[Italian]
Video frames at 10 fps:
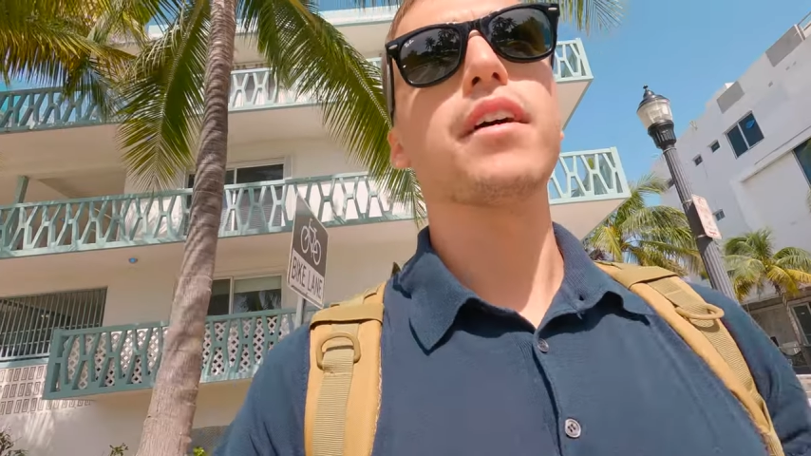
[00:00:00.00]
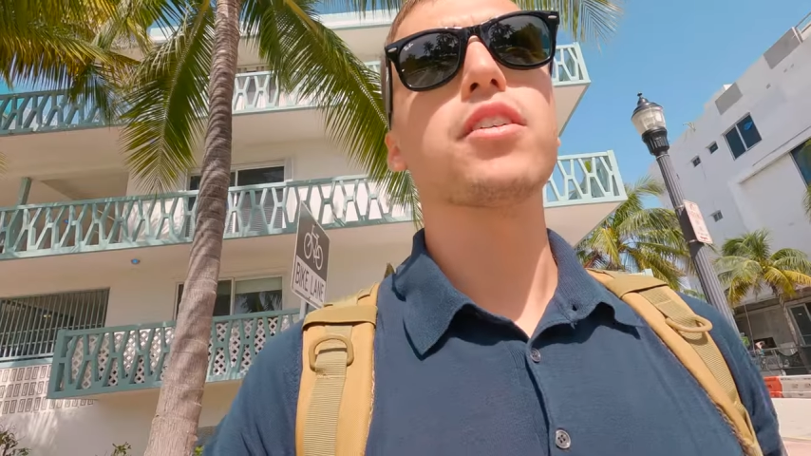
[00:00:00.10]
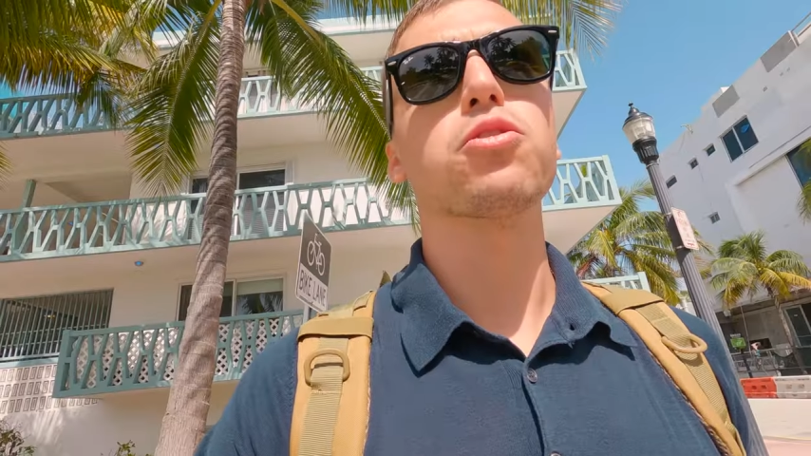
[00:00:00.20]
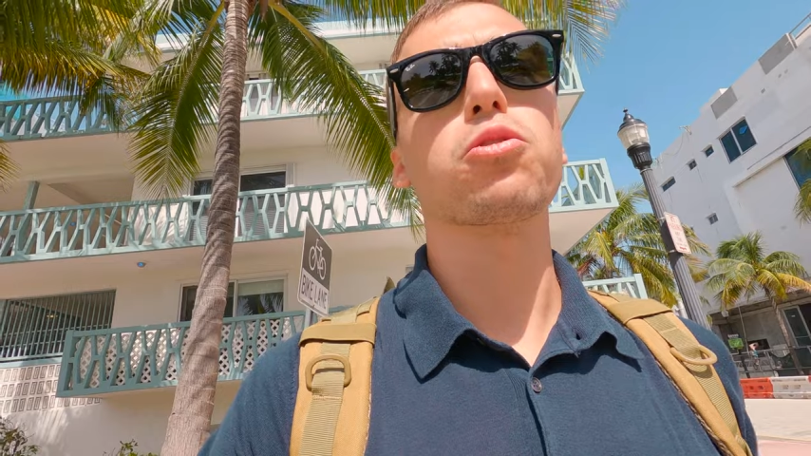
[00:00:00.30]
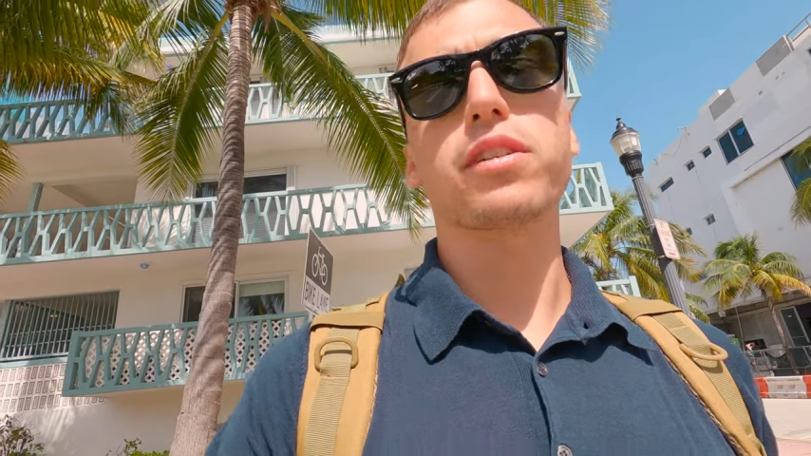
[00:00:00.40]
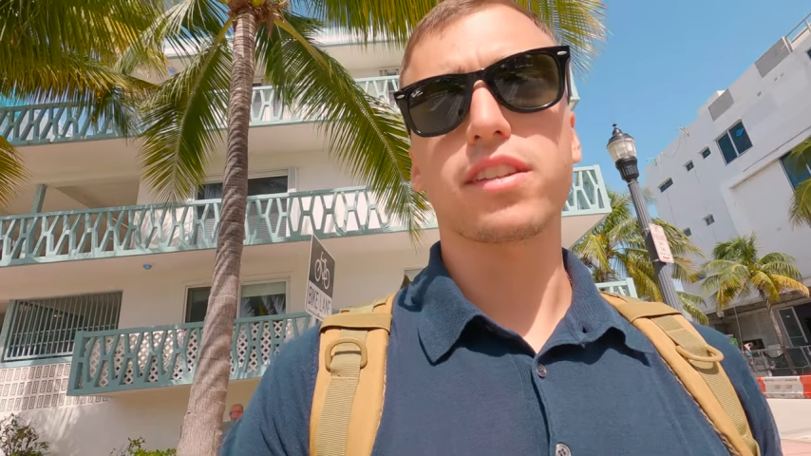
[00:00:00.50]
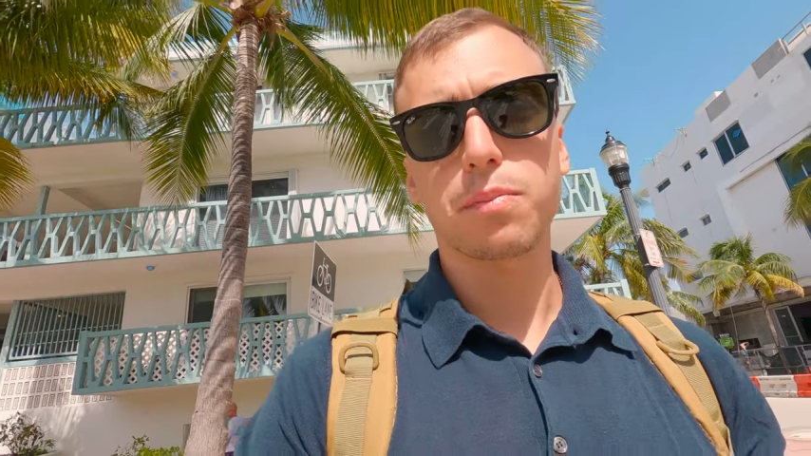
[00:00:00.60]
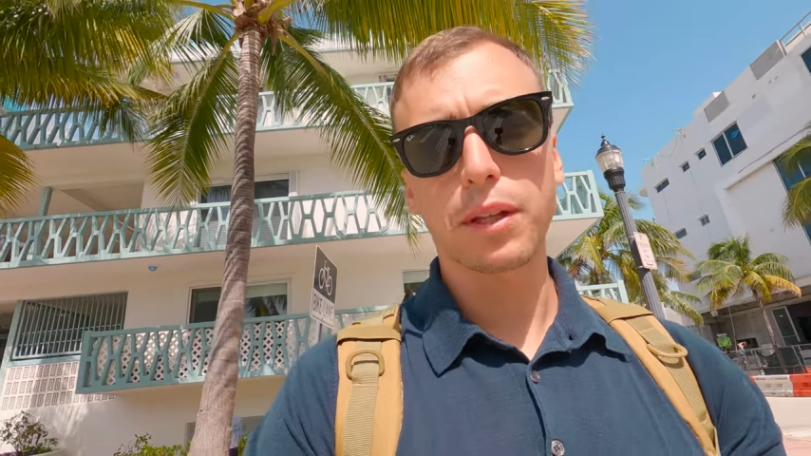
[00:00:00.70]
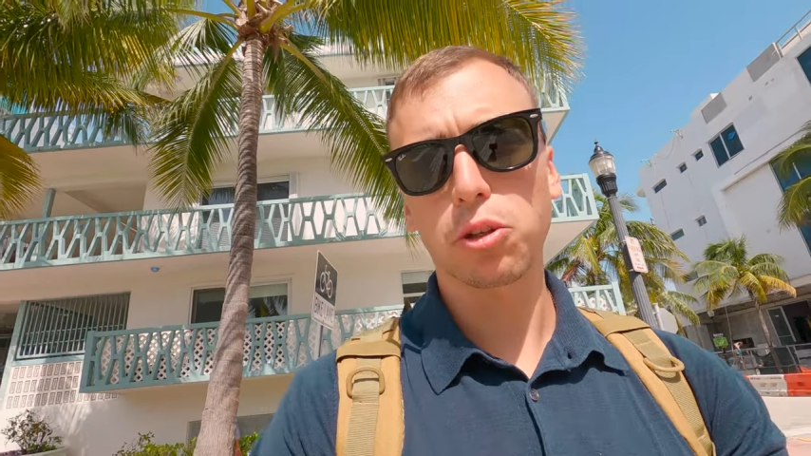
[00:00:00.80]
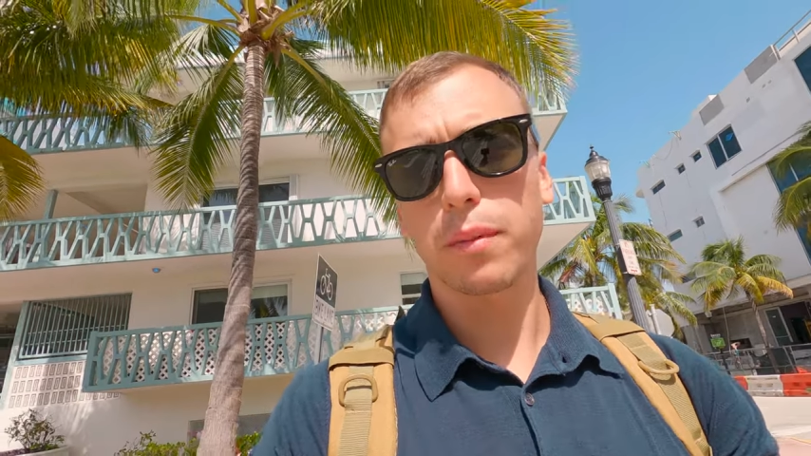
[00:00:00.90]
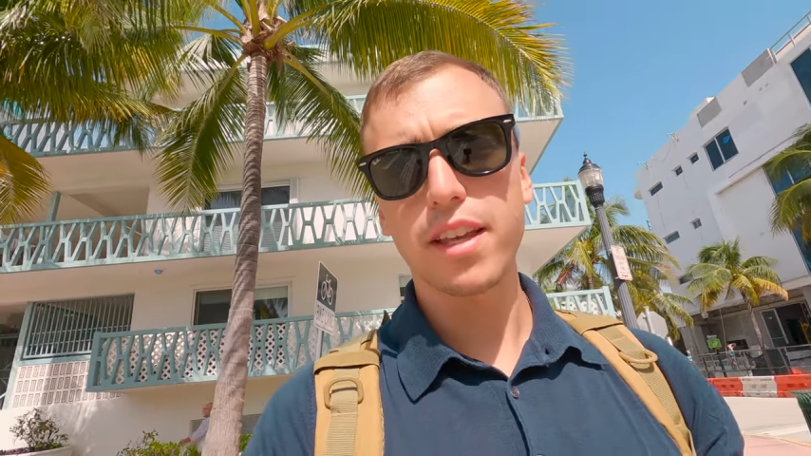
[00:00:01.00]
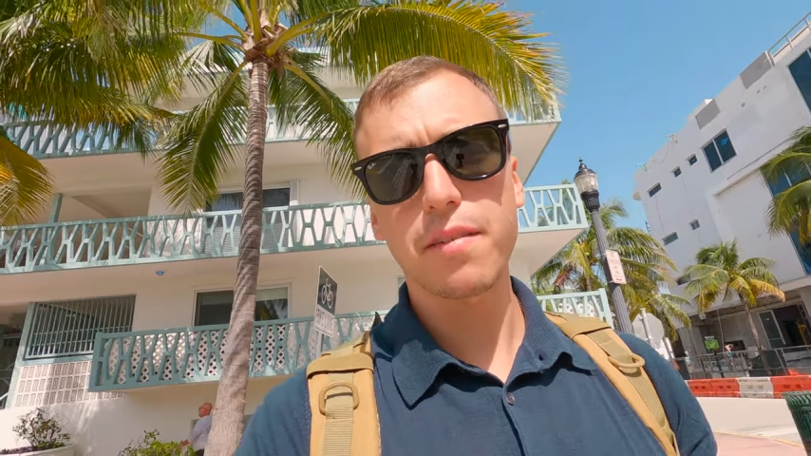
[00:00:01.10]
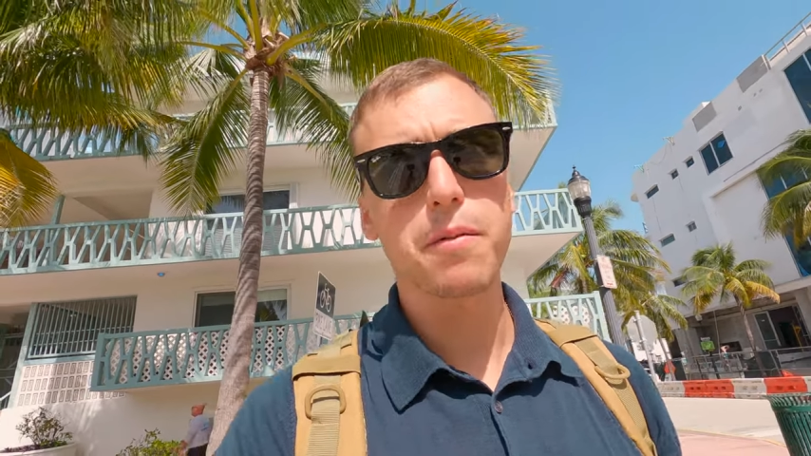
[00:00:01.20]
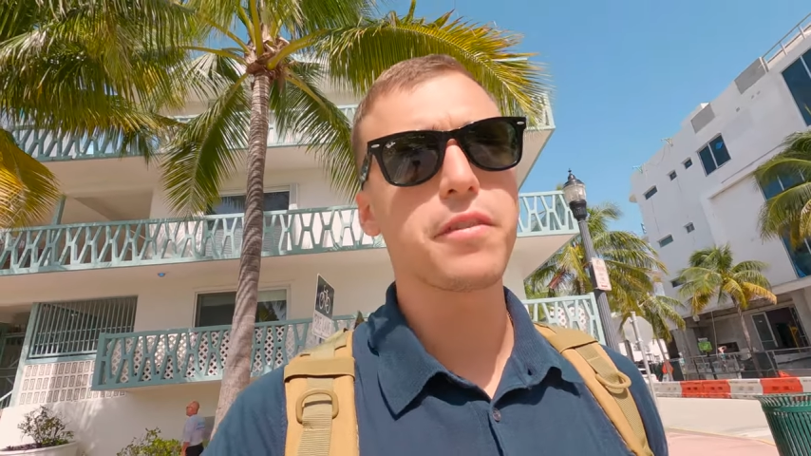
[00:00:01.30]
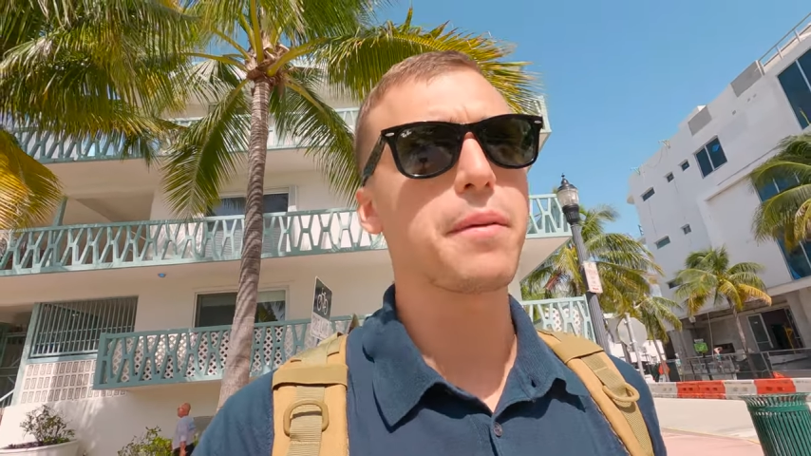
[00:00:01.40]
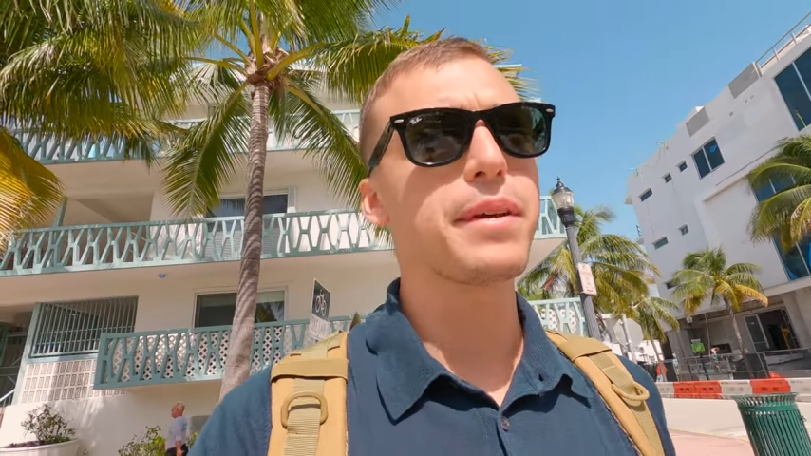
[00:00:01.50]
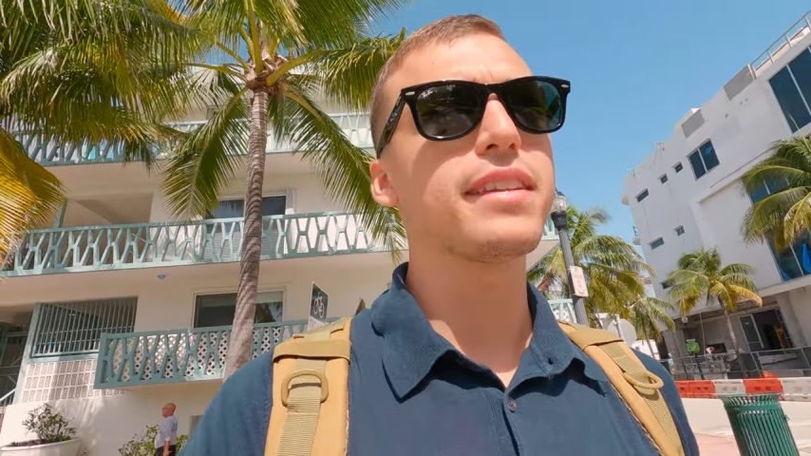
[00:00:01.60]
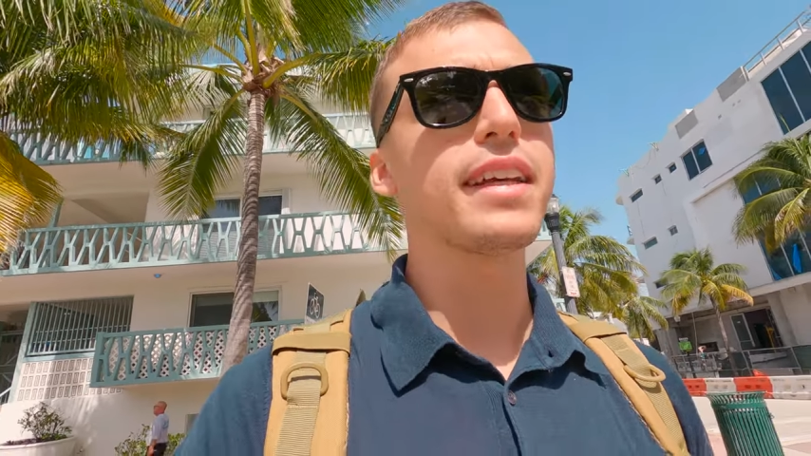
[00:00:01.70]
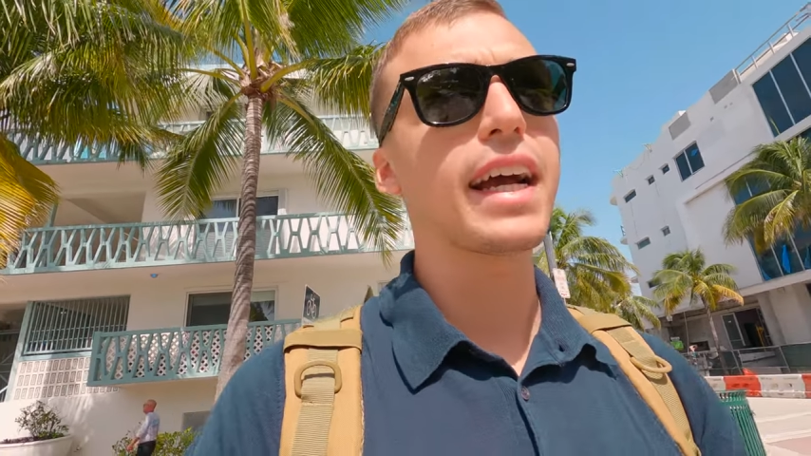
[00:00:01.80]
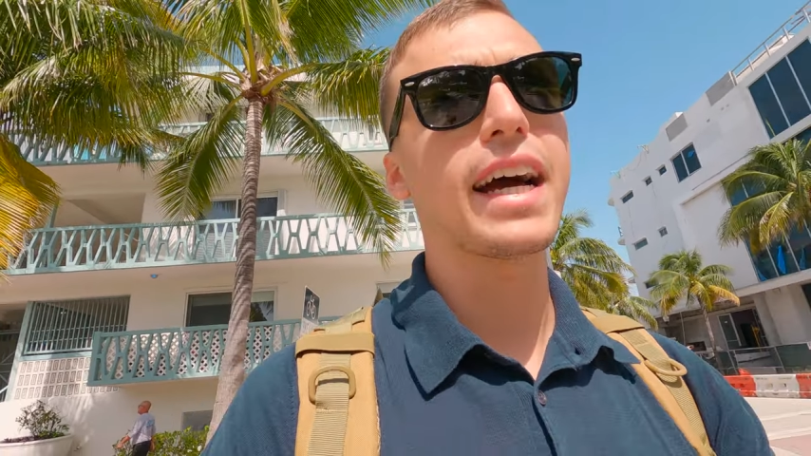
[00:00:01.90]
Eh, sotto questo aspetto Miami è
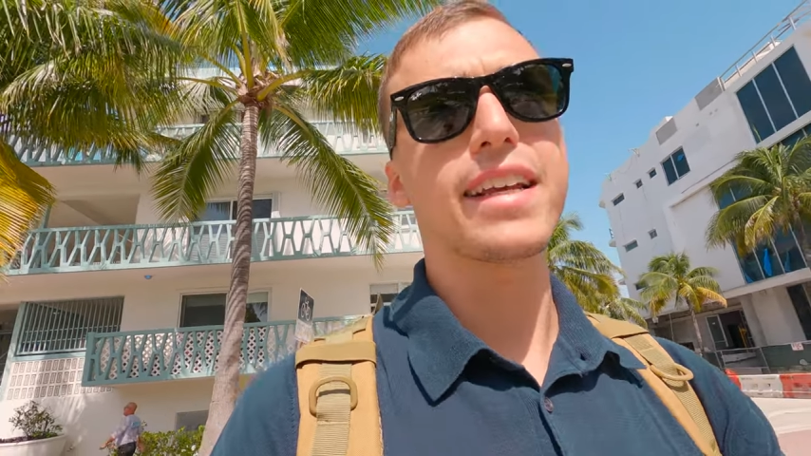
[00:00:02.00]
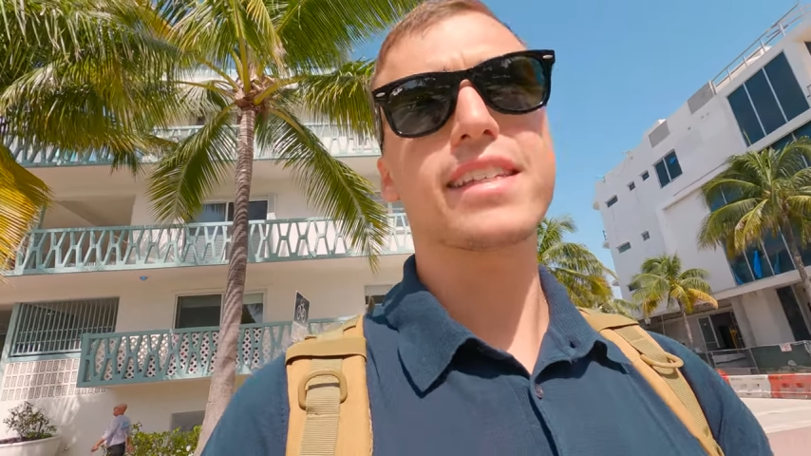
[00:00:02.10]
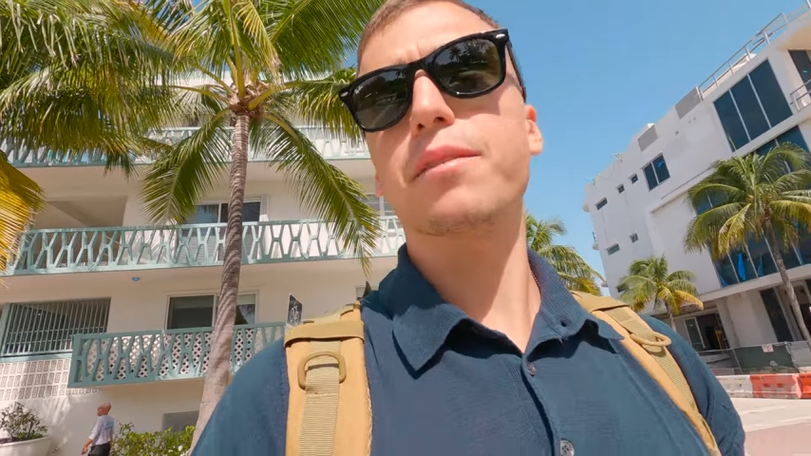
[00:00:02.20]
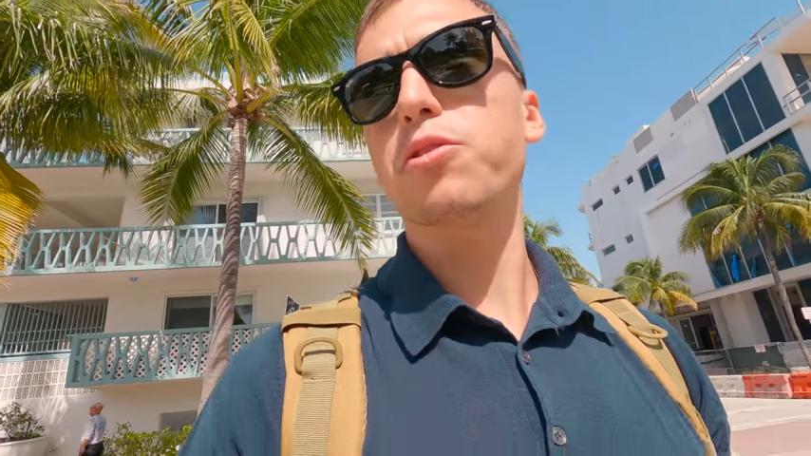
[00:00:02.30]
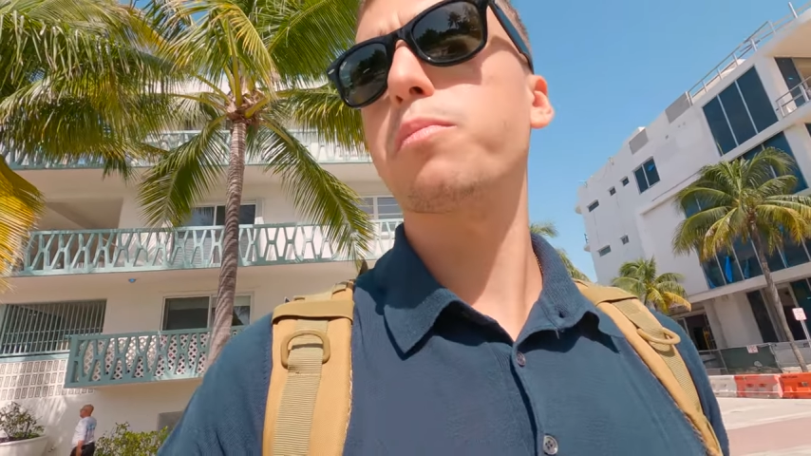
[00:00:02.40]
veramente cara, stiamo